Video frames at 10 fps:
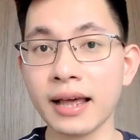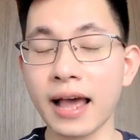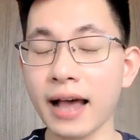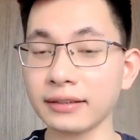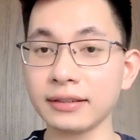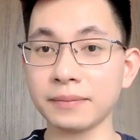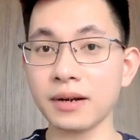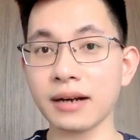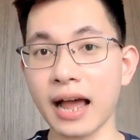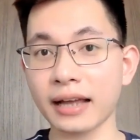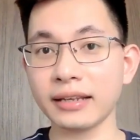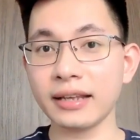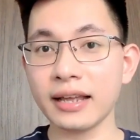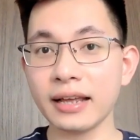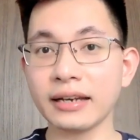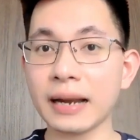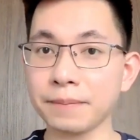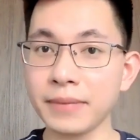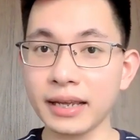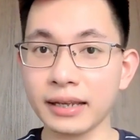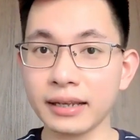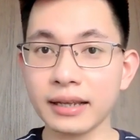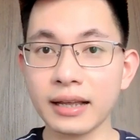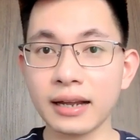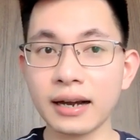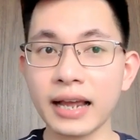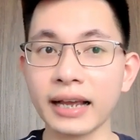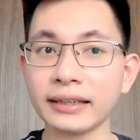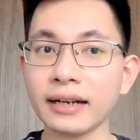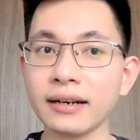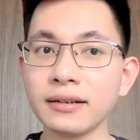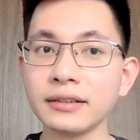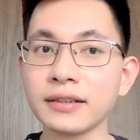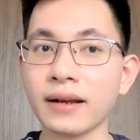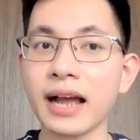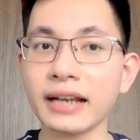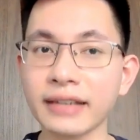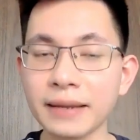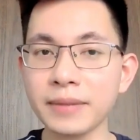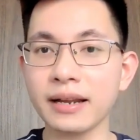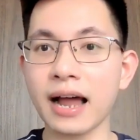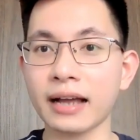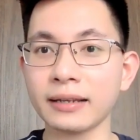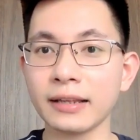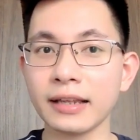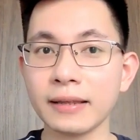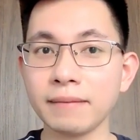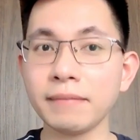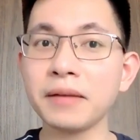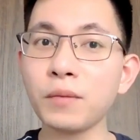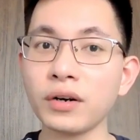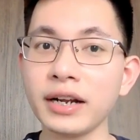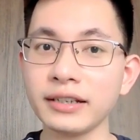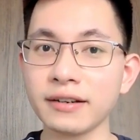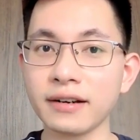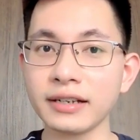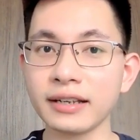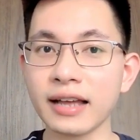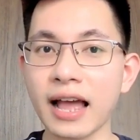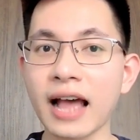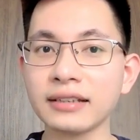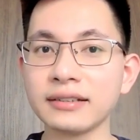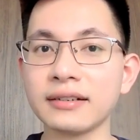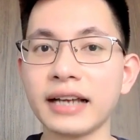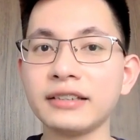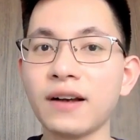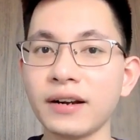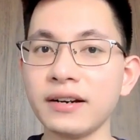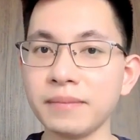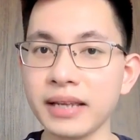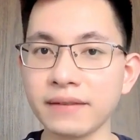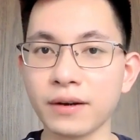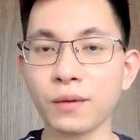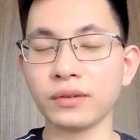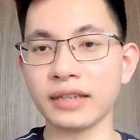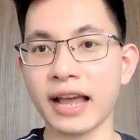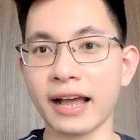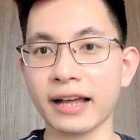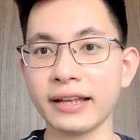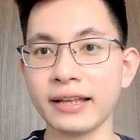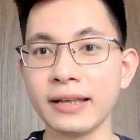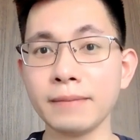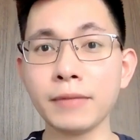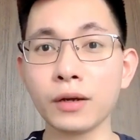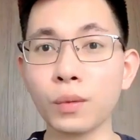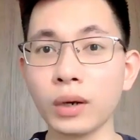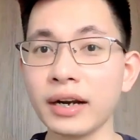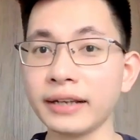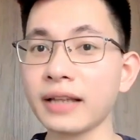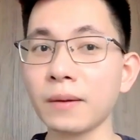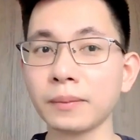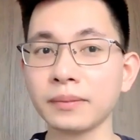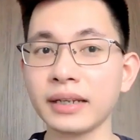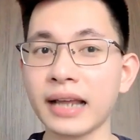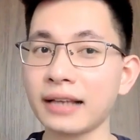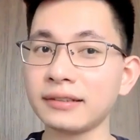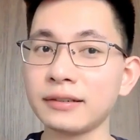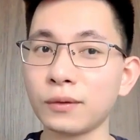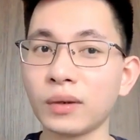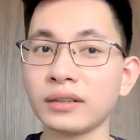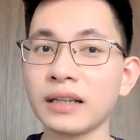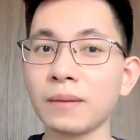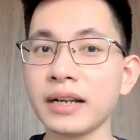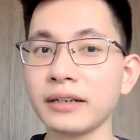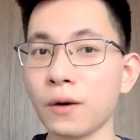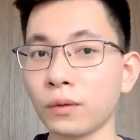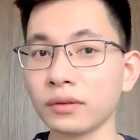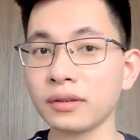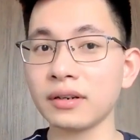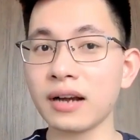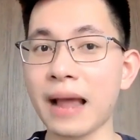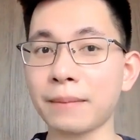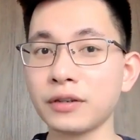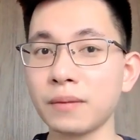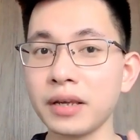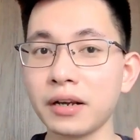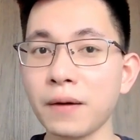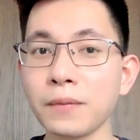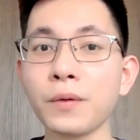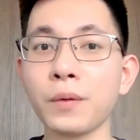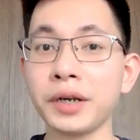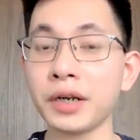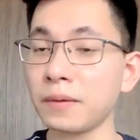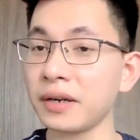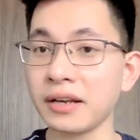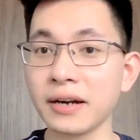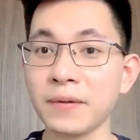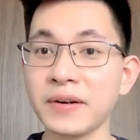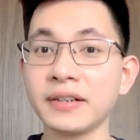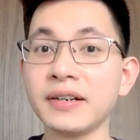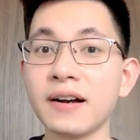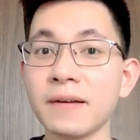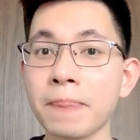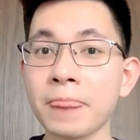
A Sử bước lại, nắm Mị, lấy cái thắt lưng trói hai tay Mị lại. Mị muốn đi chơi, A Sử lại trói đứng Mị vào cột nhà. Mị quấn lấy tóc thì A Sử quấn tóc lên cột, làm cho Mị không cúi, không nghiêng đầu được nữa.